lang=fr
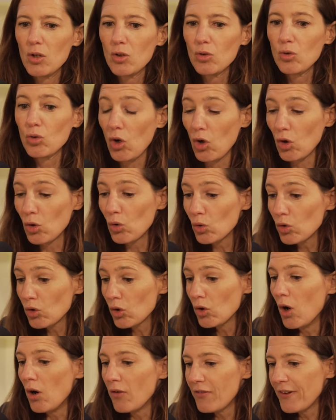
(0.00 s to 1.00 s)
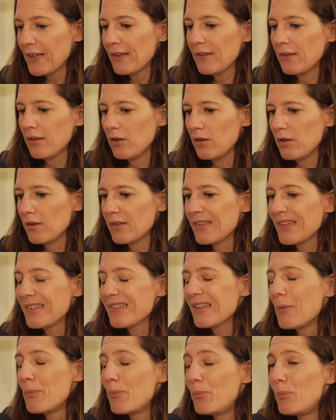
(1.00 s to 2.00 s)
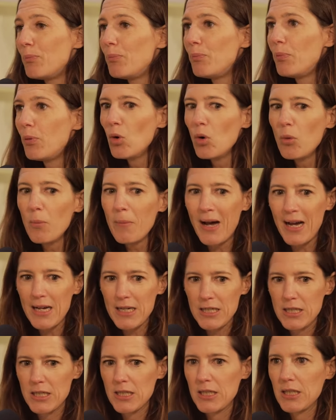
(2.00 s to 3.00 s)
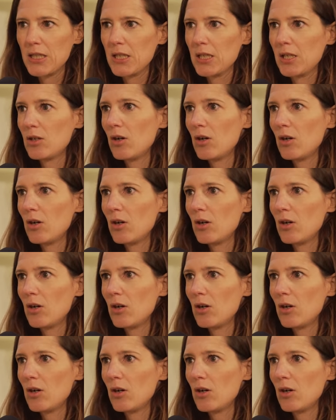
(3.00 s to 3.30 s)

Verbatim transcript: Tu te rends compte que, en fait, ça, ça peut marcher